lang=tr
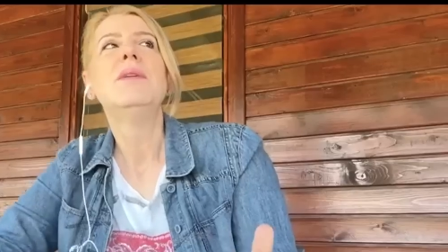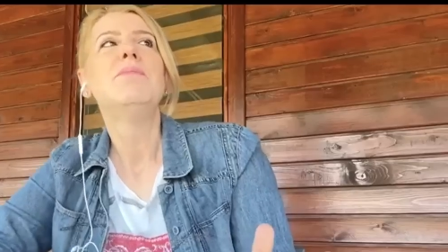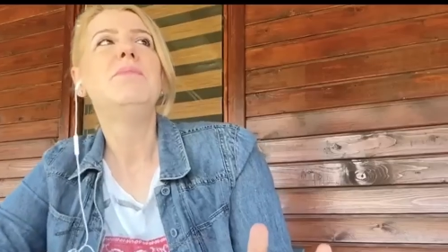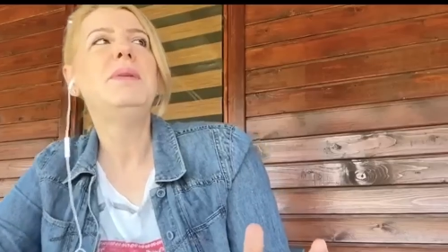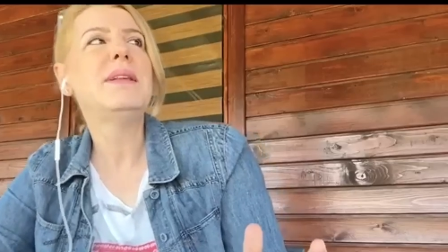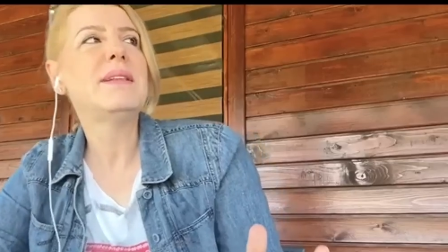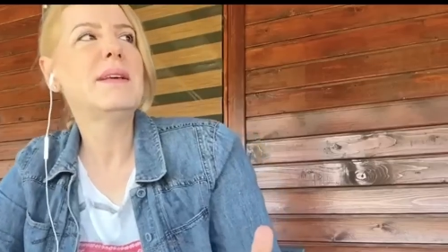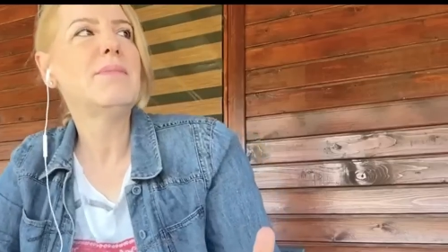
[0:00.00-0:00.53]

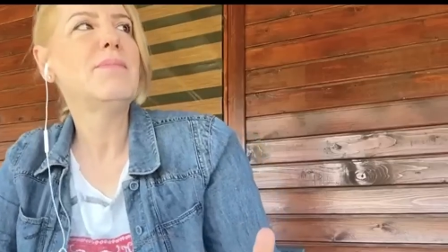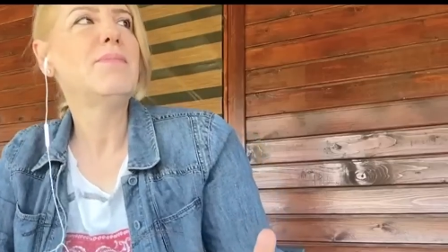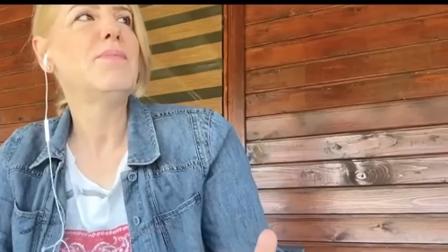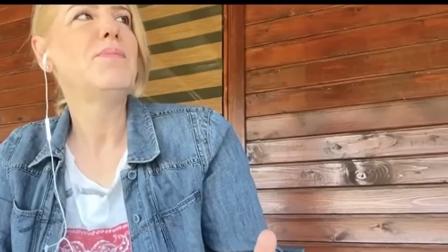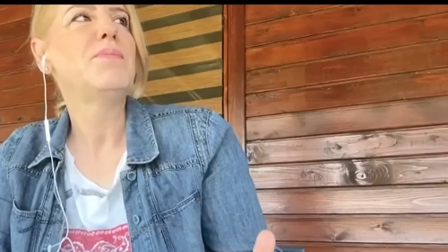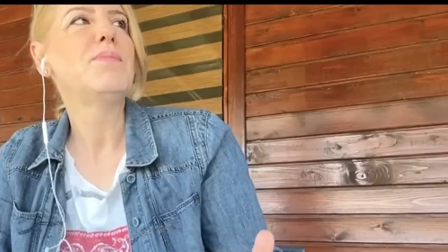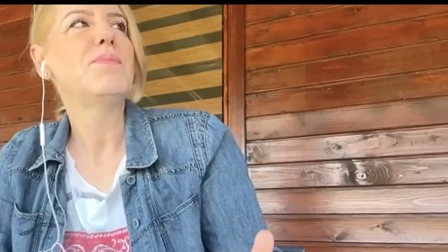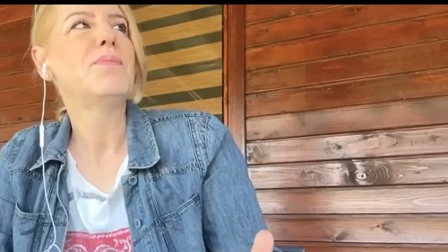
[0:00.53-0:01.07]
Bizim
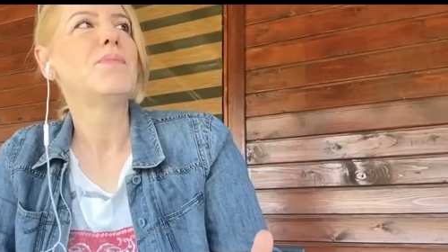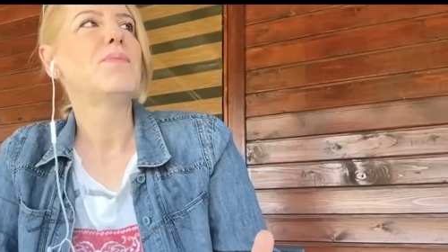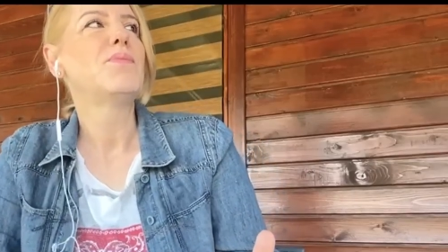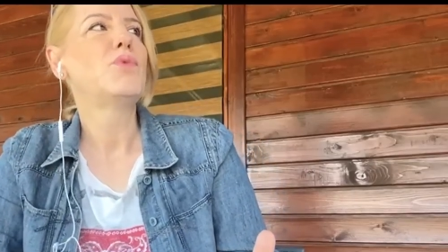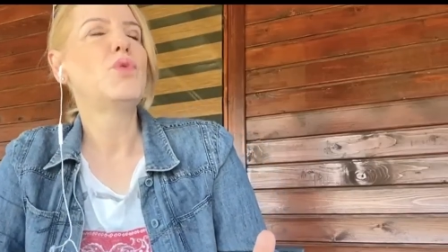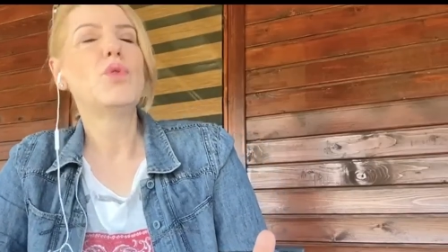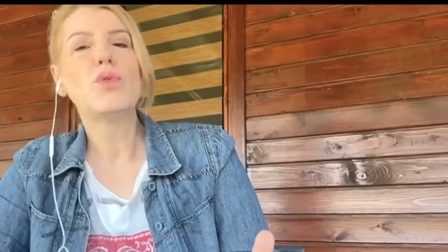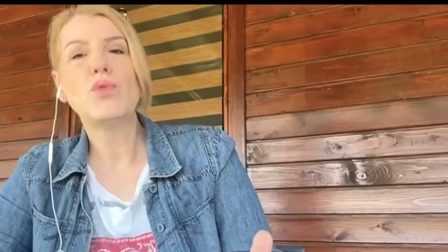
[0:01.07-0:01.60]

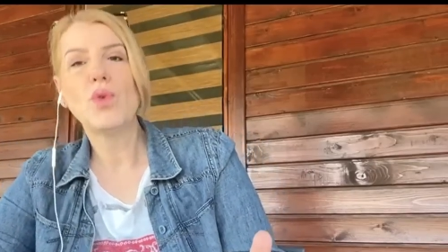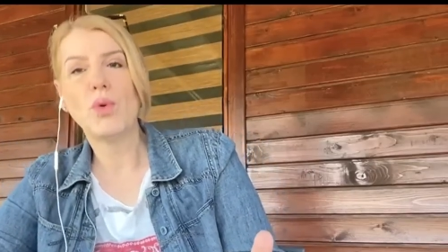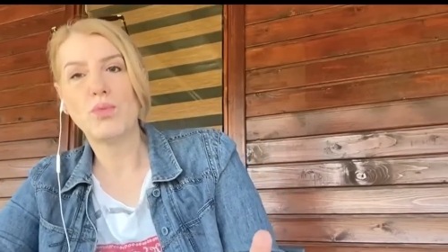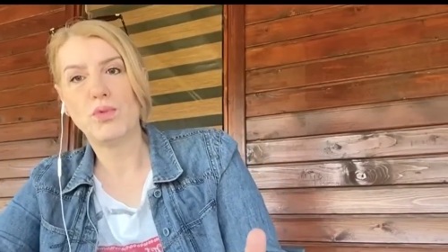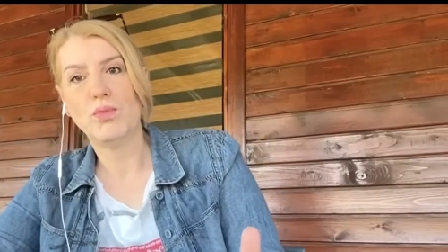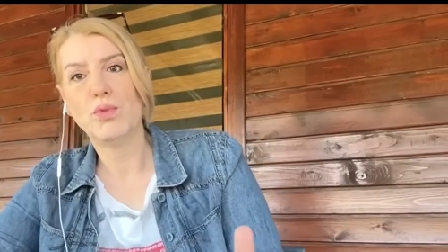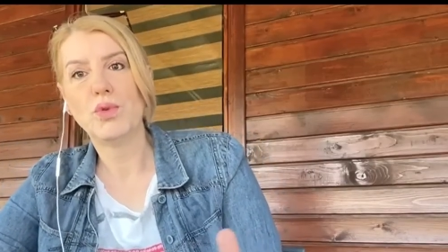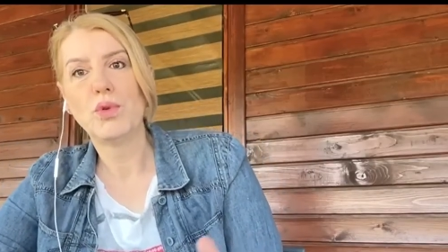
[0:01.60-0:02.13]
Türk
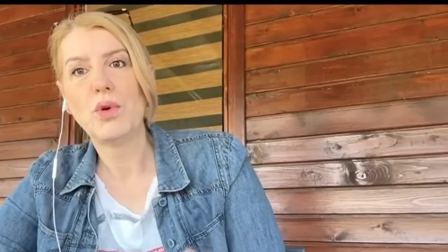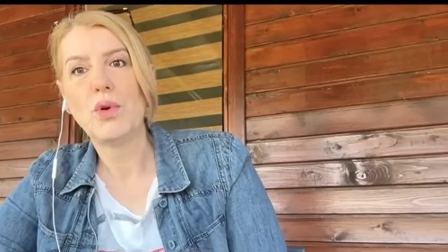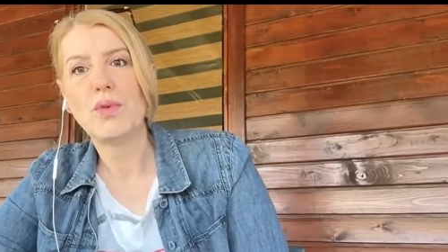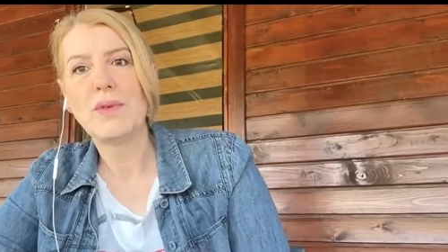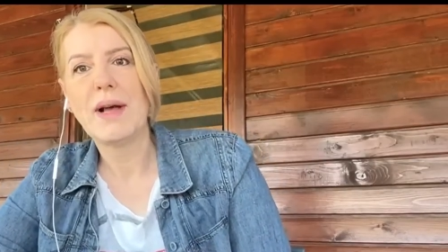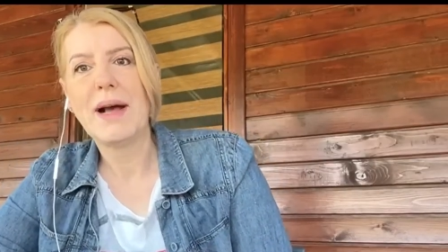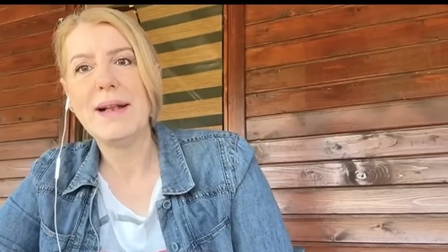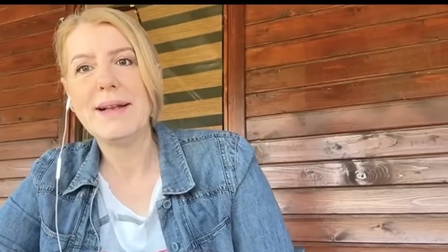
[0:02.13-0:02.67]
toplumunda
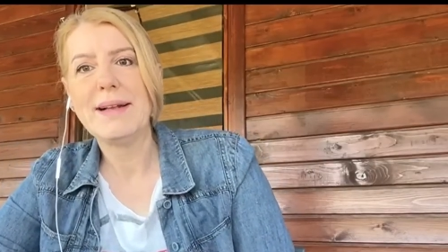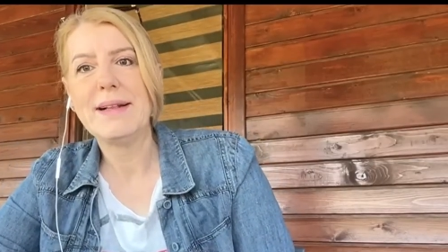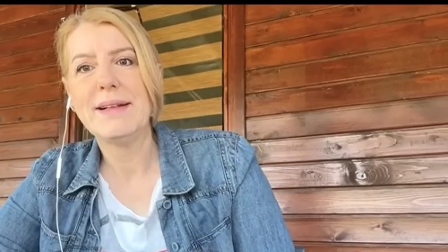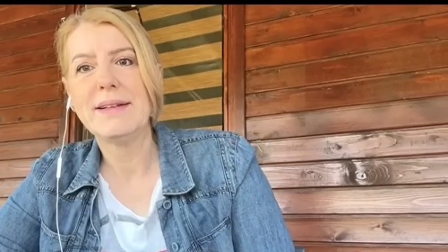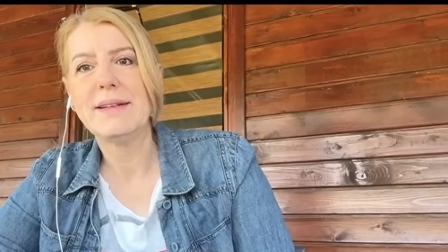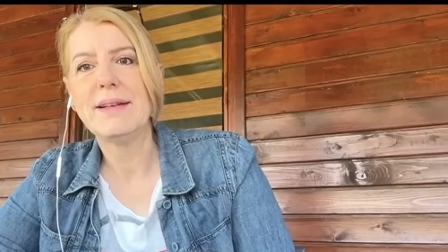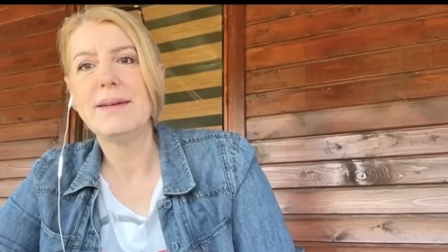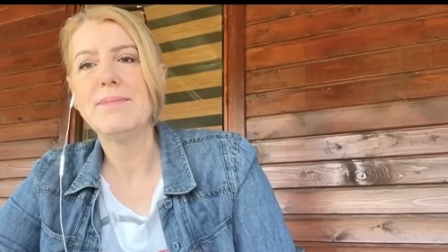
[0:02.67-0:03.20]

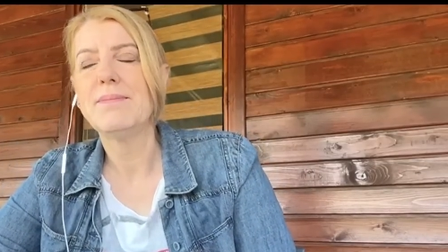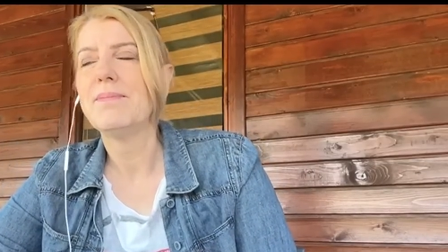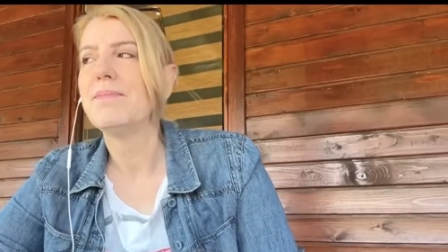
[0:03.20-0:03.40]
özellikle diyeyim